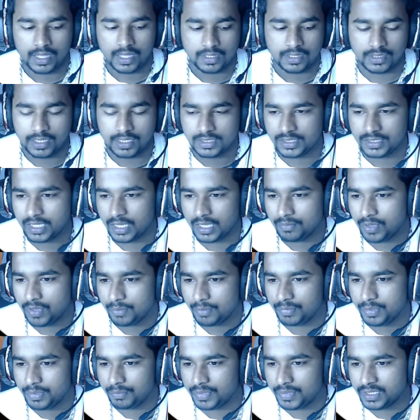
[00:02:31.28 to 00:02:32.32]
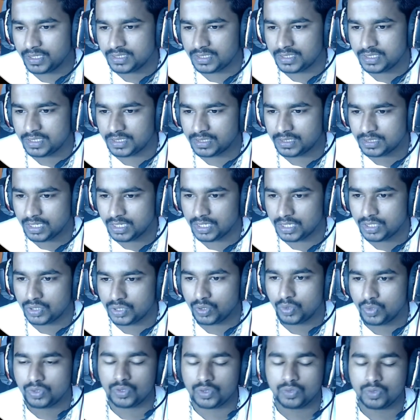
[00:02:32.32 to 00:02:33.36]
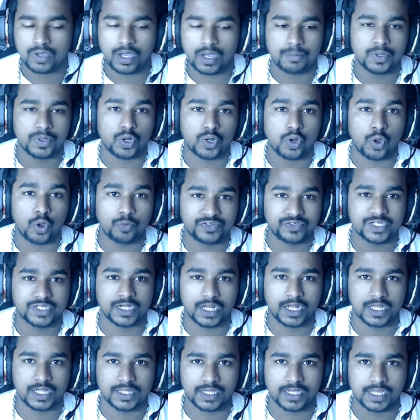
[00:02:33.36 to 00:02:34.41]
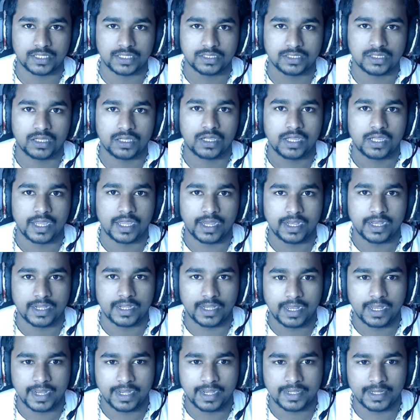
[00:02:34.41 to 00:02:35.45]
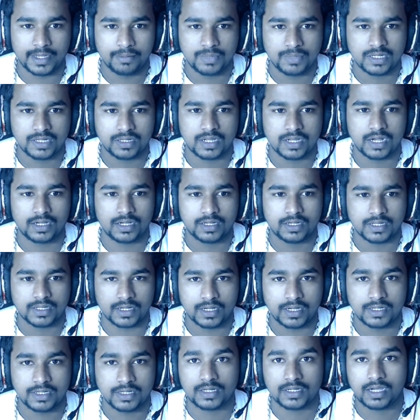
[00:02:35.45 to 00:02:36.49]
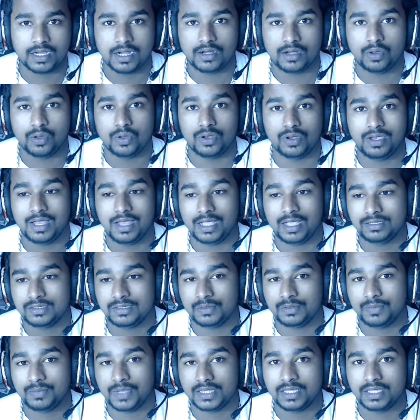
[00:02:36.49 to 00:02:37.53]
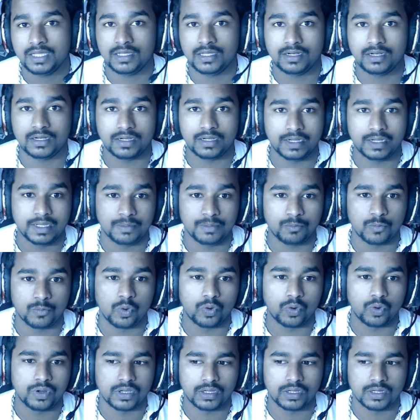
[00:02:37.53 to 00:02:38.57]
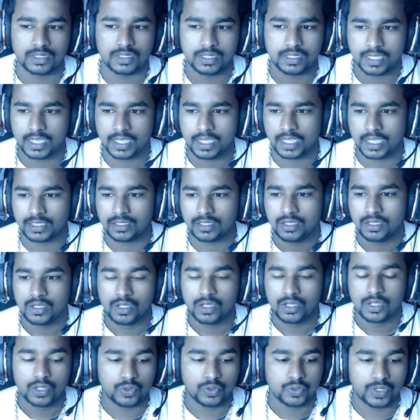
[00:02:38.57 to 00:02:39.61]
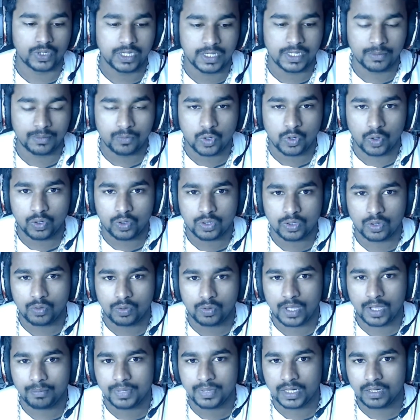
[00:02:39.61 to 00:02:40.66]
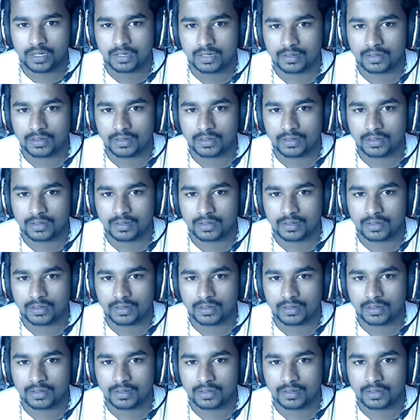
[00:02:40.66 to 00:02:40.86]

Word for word: जैसे आप वहाँ पे परचेस करते हो तो वहाँ पर ऑप्शन आते गए डेबिट कार्ड क्रेडिट कार्ड और लास्ट में आता है रिडीम कोड ठीक है गैस तो रिडीम कोड को वहाँ पर